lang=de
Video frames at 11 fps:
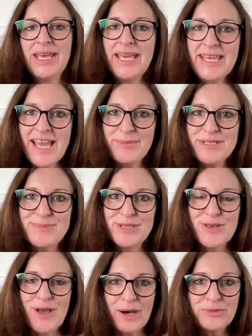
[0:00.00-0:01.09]
Ich habe es mir
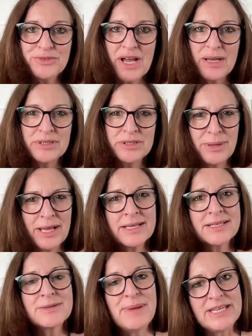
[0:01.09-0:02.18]
zur Aufgabe
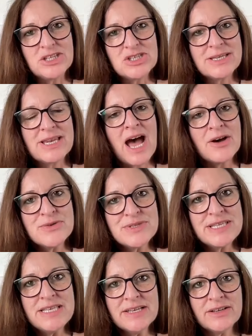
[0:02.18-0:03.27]
gebracht, Menschen
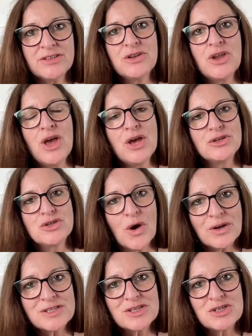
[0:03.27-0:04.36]
aus ihren
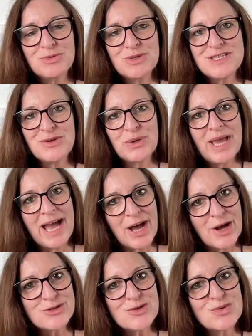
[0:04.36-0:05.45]
toxischen Beziehungen
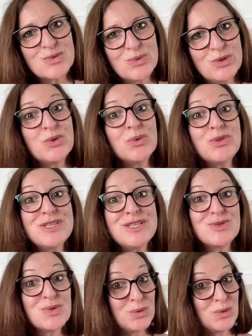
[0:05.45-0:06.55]
herauszuholen und sie
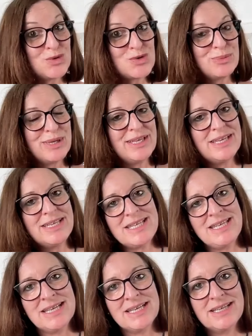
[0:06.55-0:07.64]
zurückzubringen in
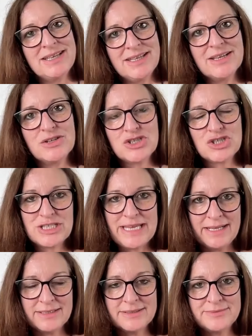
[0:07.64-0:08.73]
ihre innere
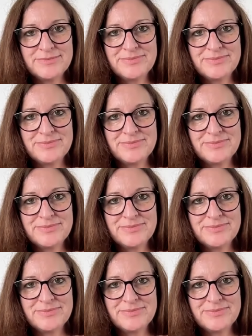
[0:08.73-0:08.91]
Stärke.